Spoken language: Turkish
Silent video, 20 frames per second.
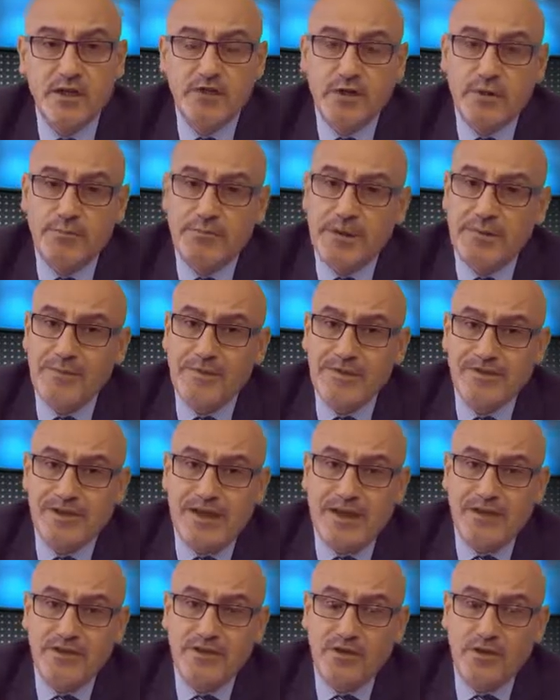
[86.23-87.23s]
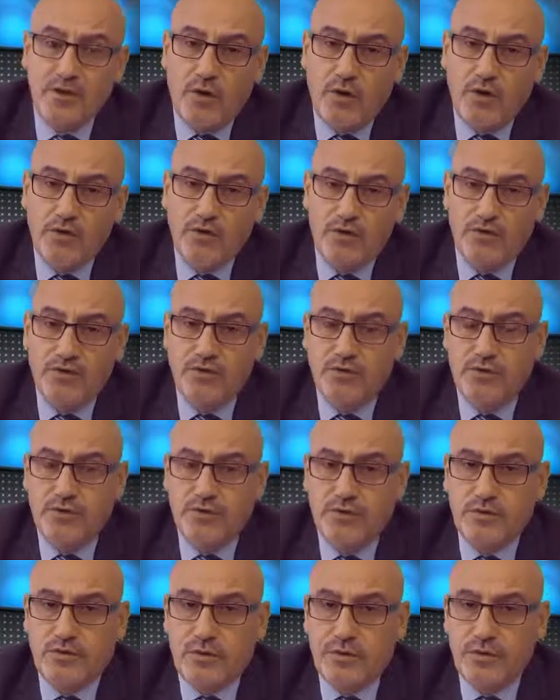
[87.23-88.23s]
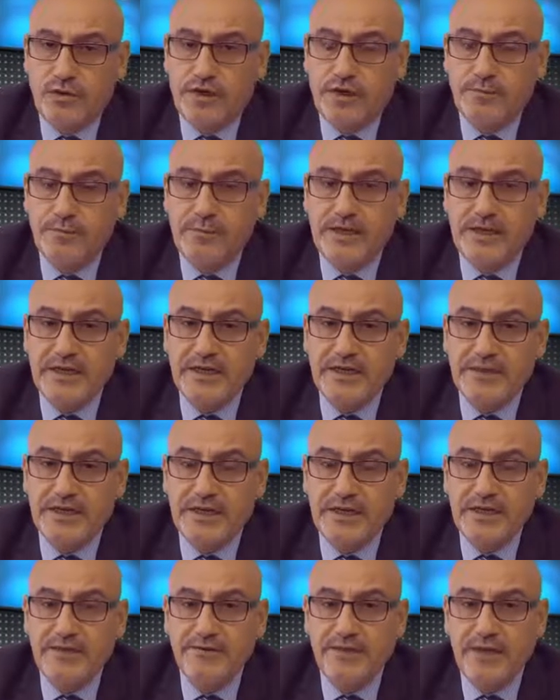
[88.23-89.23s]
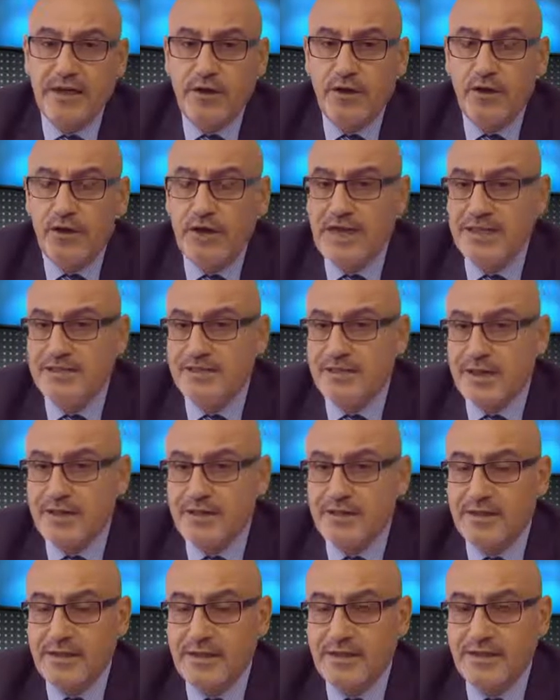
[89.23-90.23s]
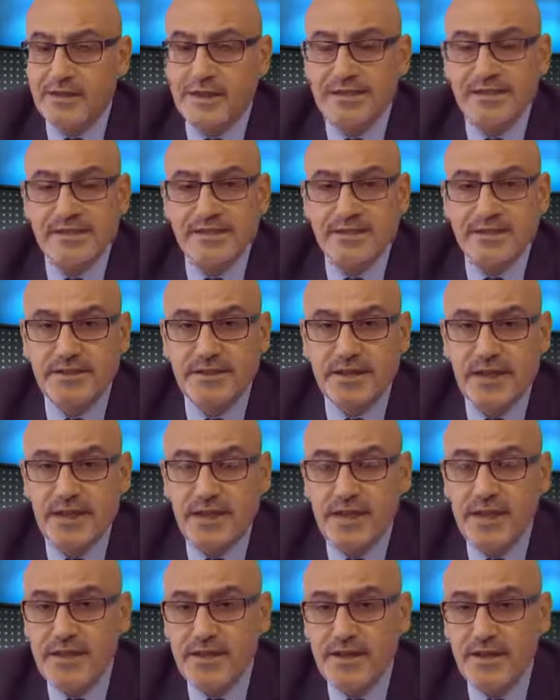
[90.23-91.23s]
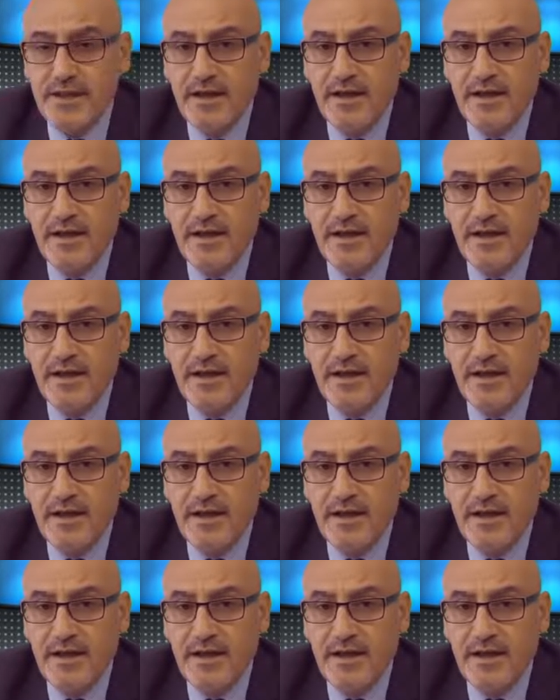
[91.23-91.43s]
Toplama saati 10 ıı, olarak belirtildi ve öğlen saatlerinde Sıhhiye'ye